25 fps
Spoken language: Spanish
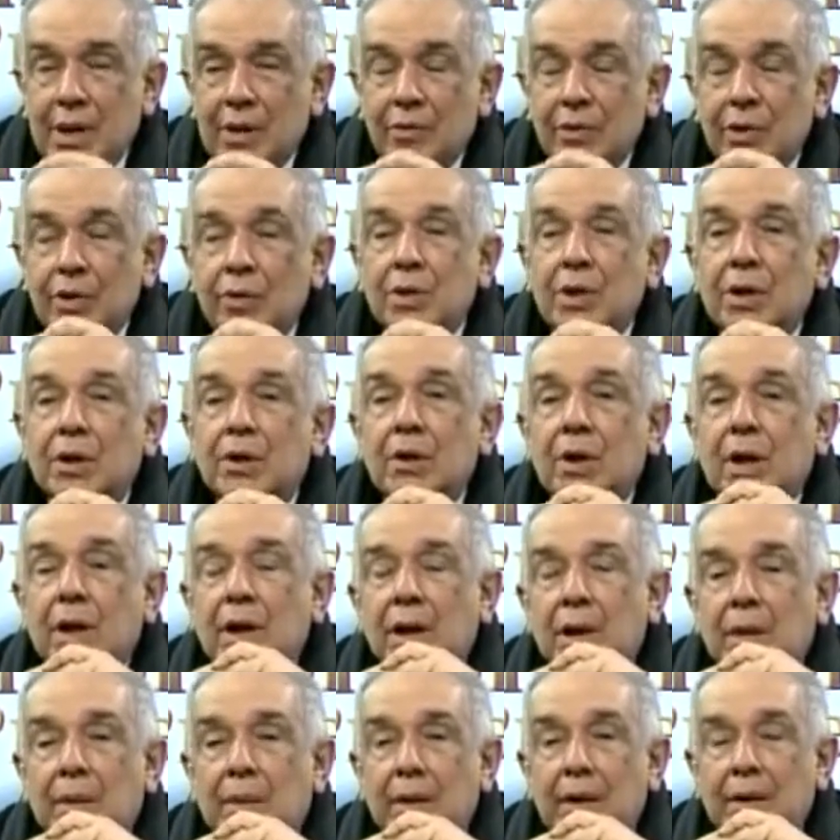Había una cosa
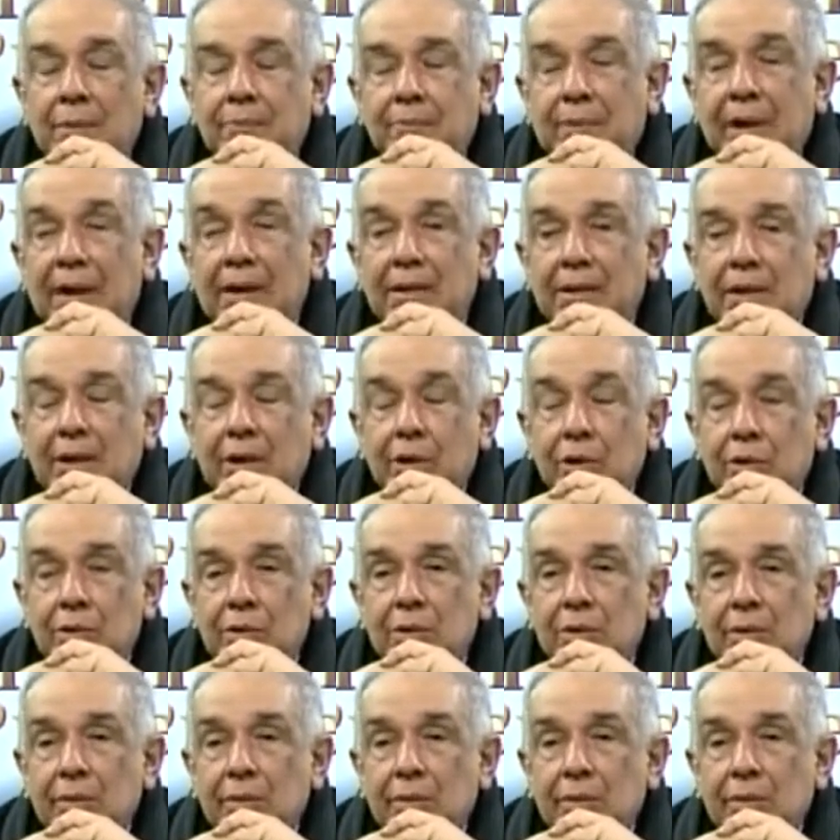que llamaba el Panteón,